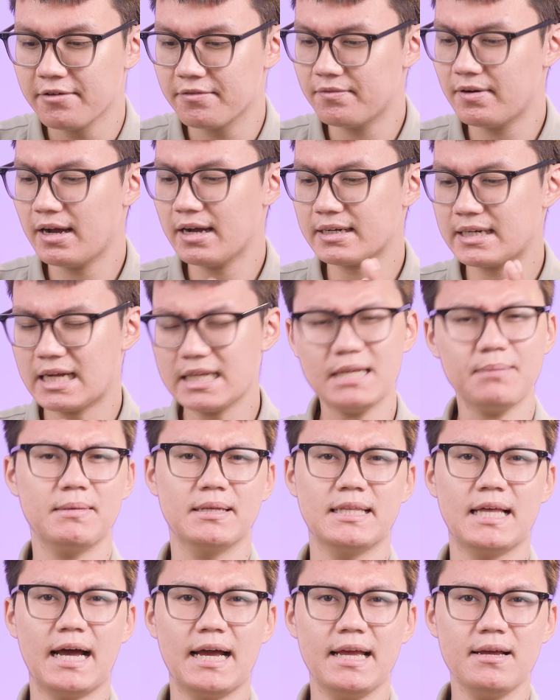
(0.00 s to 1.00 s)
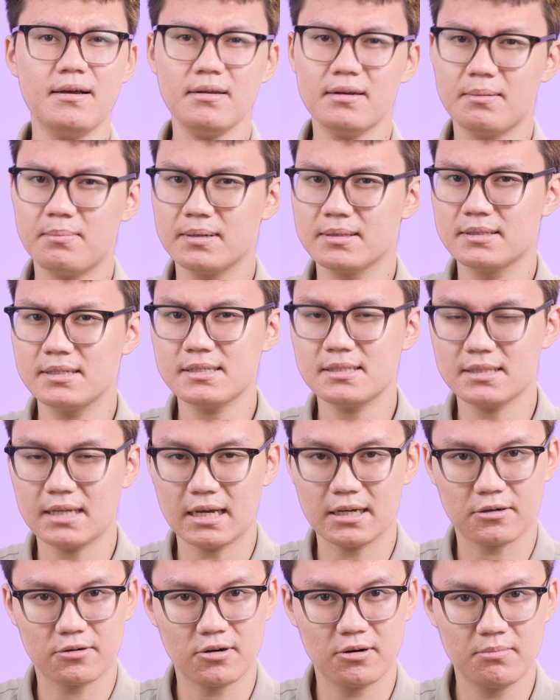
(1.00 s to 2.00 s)
Và cá nhân mình thấy á, là mình thích
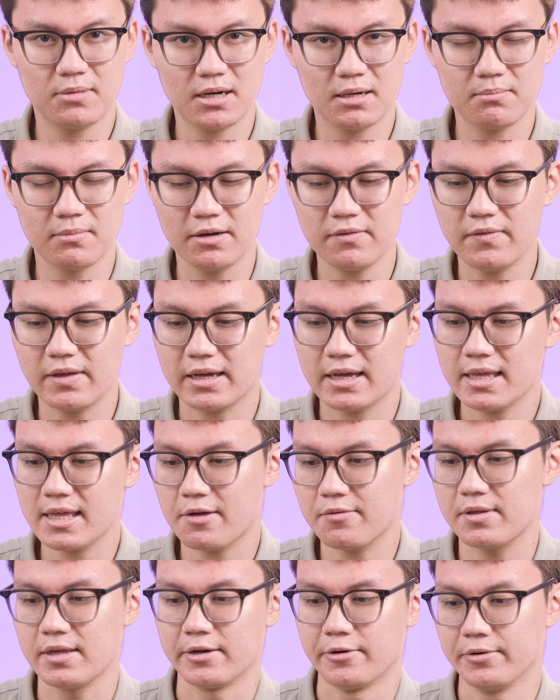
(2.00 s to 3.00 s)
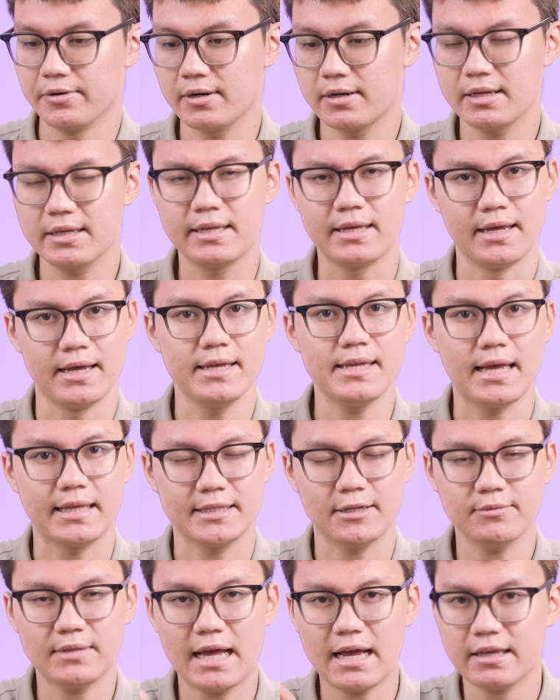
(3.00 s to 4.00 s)
xài Chrome hơn bởi vì cái giao diện của nó dễ dàng
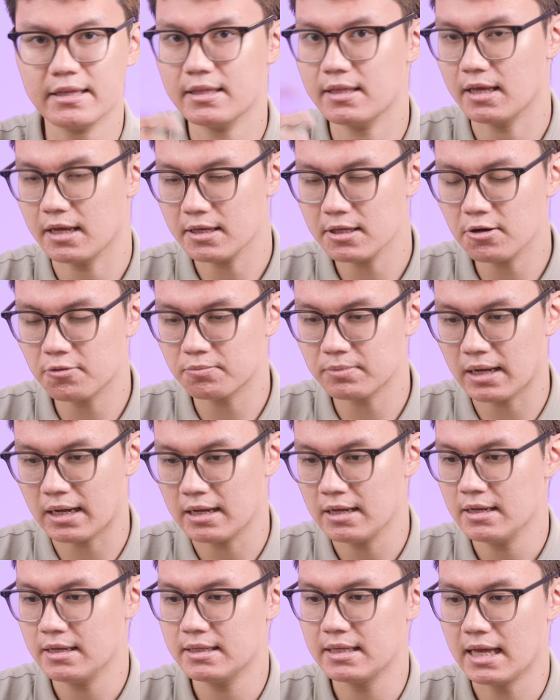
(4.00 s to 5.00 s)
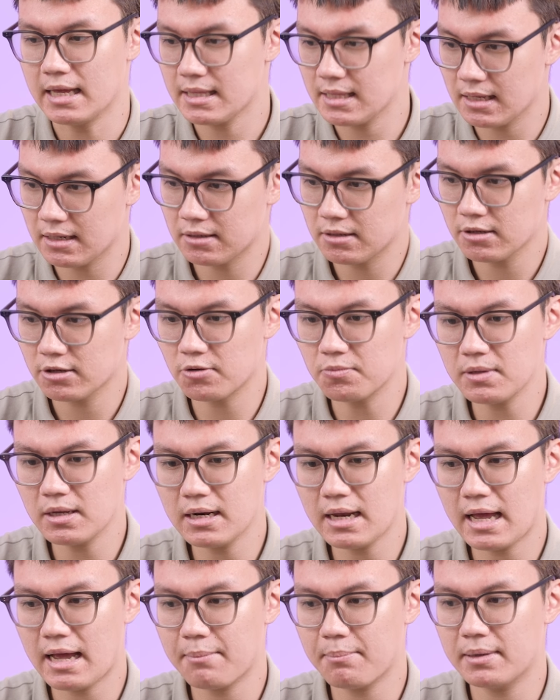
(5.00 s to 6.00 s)
thao tác, dễ dùng nè, dễ nhìn, cũng như
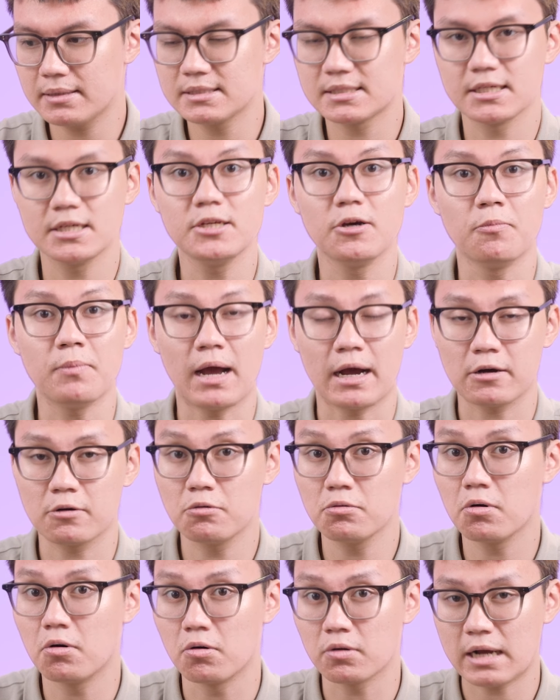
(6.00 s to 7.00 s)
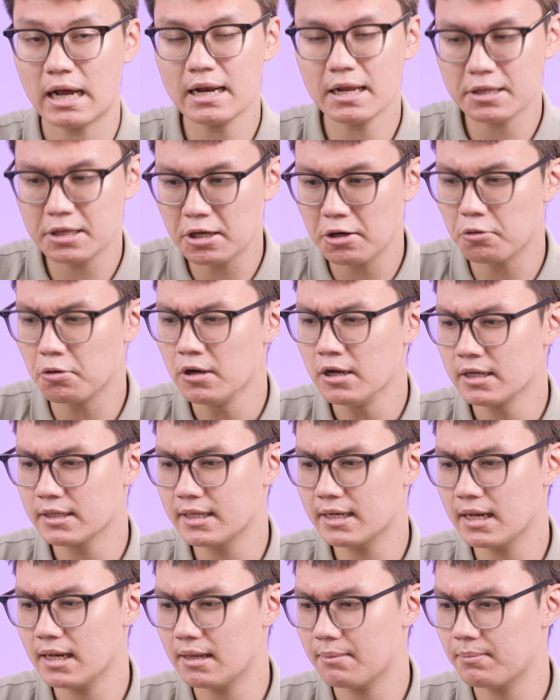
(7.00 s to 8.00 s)
là mình sử dụng app Google khá là nhiều, cho
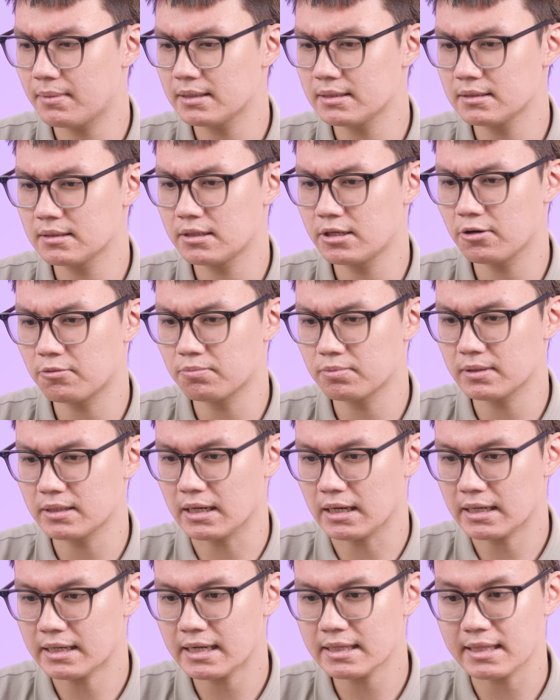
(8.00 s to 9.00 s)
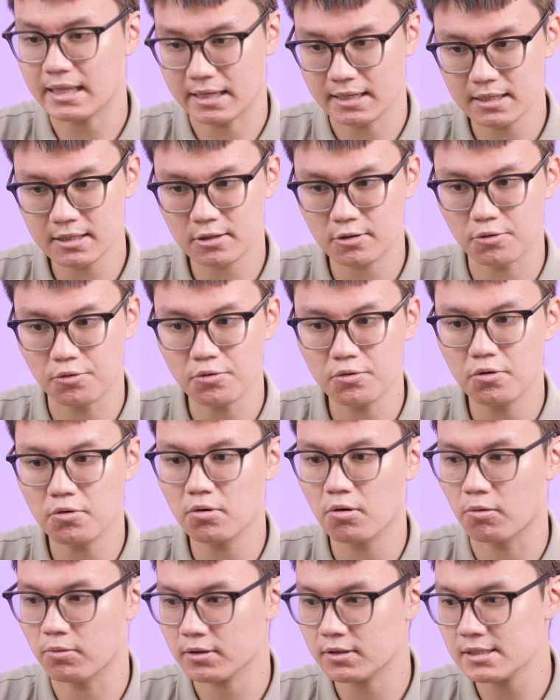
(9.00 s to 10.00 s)
nên là mình dùng những cái tiện ích của
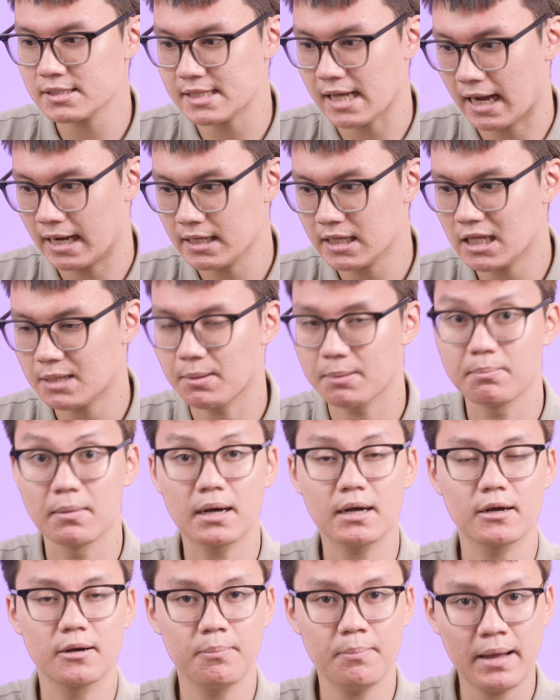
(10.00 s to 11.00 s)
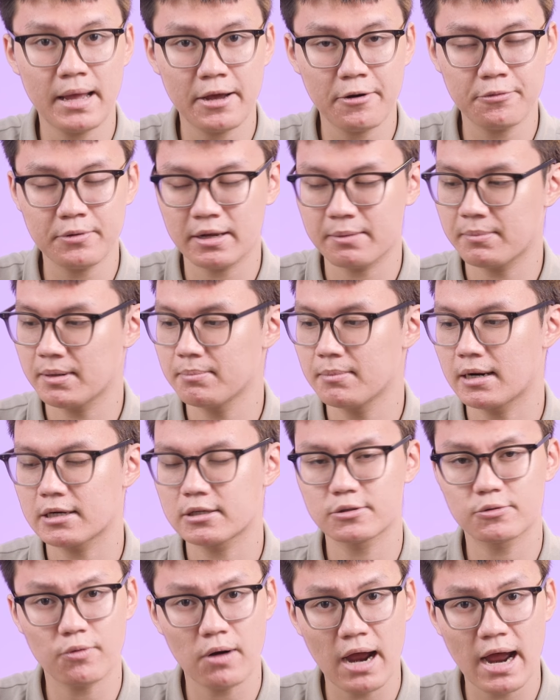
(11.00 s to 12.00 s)
Google nó có sẵn, như là mình bật mail nè, mình bật
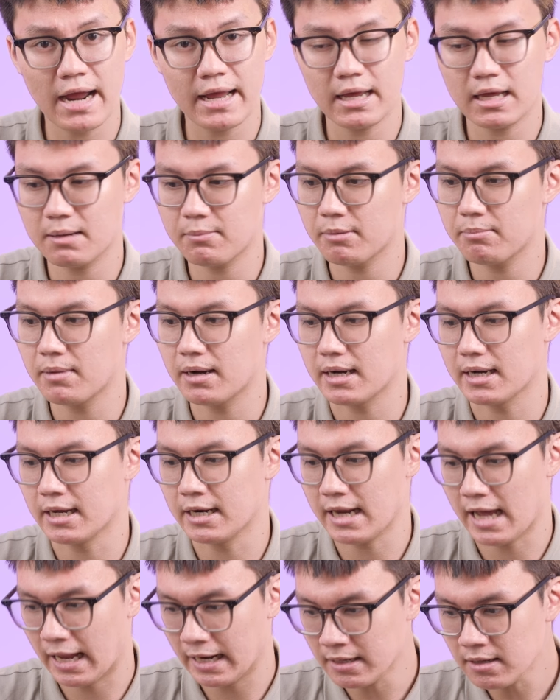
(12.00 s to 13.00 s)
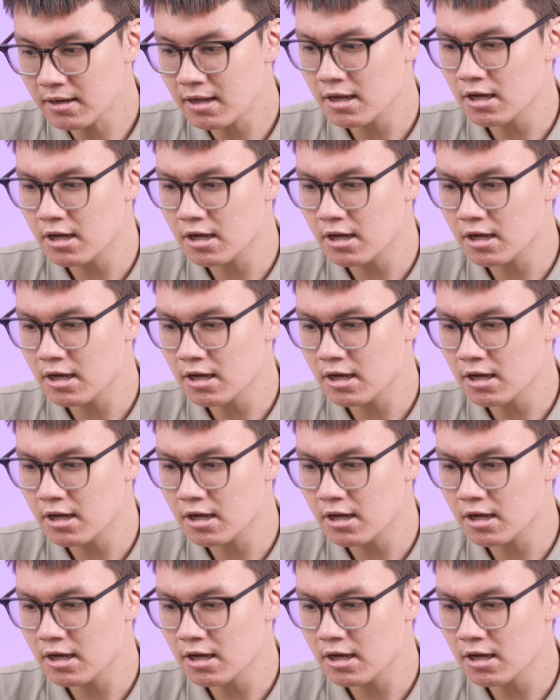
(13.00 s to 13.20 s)
Drive hay là mình bật hình ảnh,